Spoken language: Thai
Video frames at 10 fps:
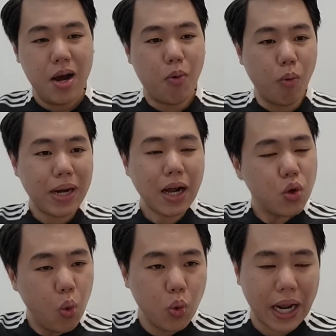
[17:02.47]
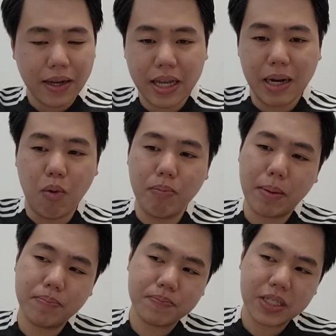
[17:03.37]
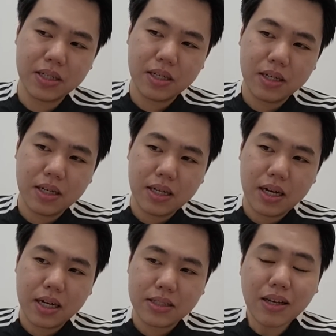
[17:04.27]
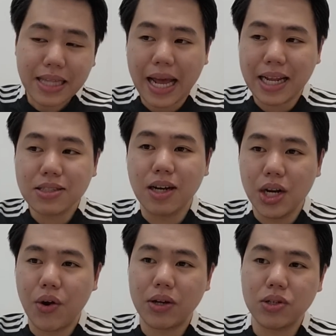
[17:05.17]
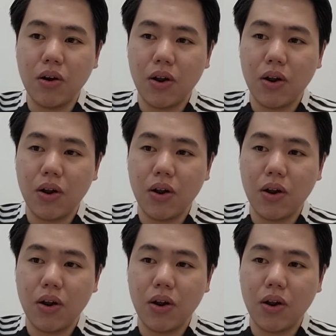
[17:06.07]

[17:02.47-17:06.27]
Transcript: ผมนั่งดูนัดนี้แล้วผมแบบตั้งแต่นัดเจอเนวคาสซ